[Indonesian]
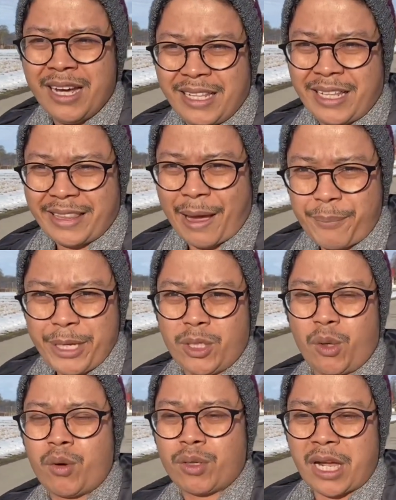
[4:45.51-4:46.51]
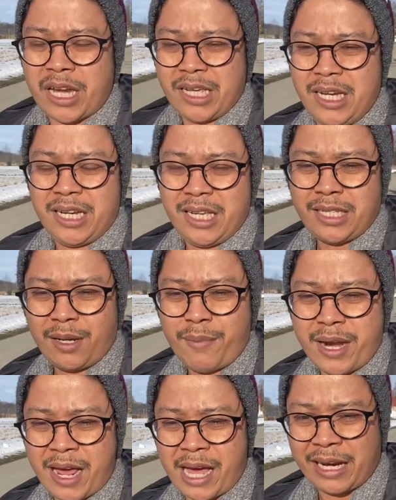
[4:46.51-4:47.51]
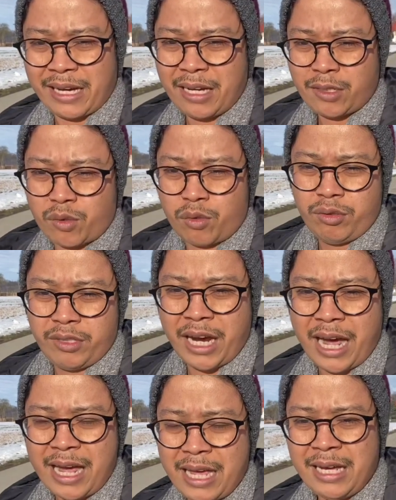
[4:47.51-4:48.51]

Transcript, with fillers: tetapi jurusan ini sebenarnya sudah